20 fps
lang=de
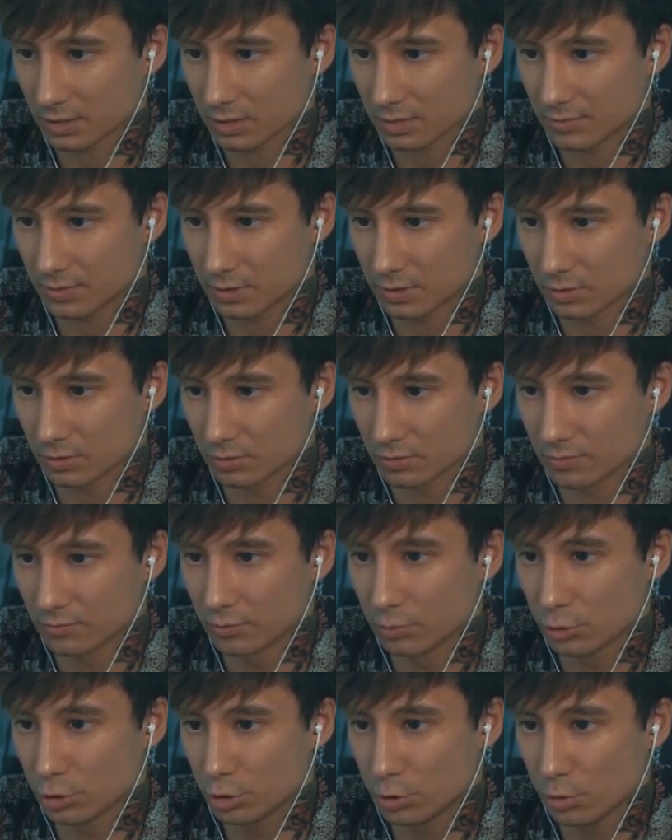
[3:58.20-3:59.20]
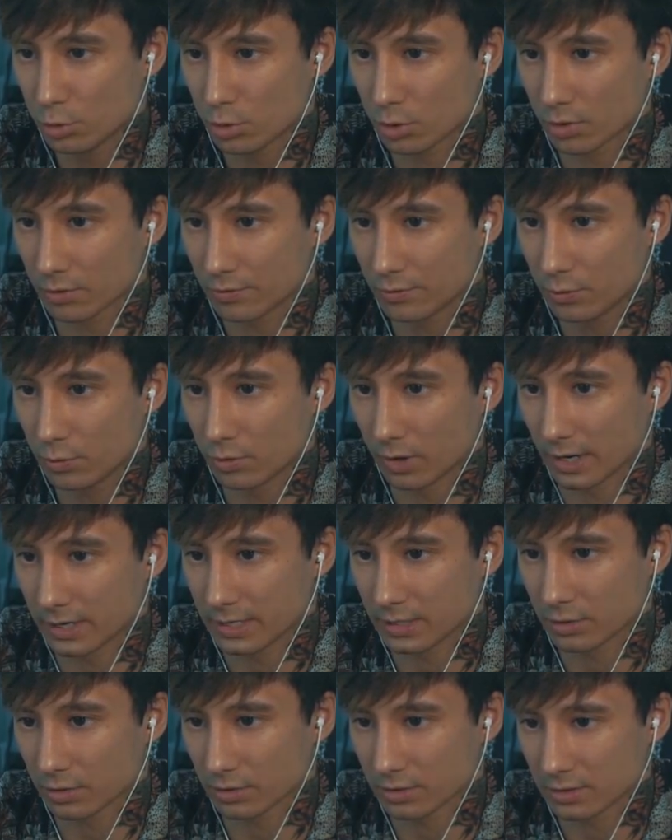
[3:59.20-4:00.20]
aus wie so Wushu Kung Fu. Ach
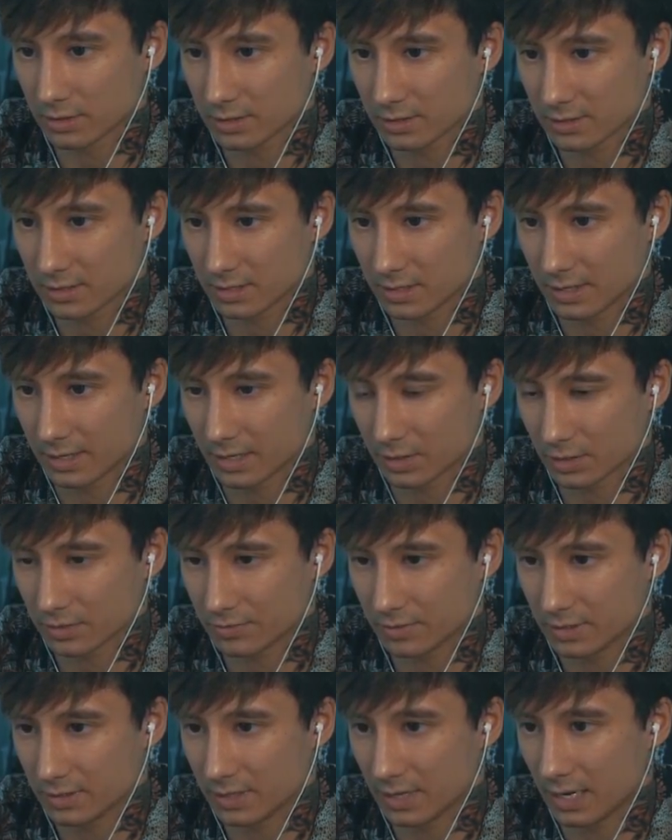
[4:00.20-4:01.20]
nee, doch nicht. Sieht eher aus wie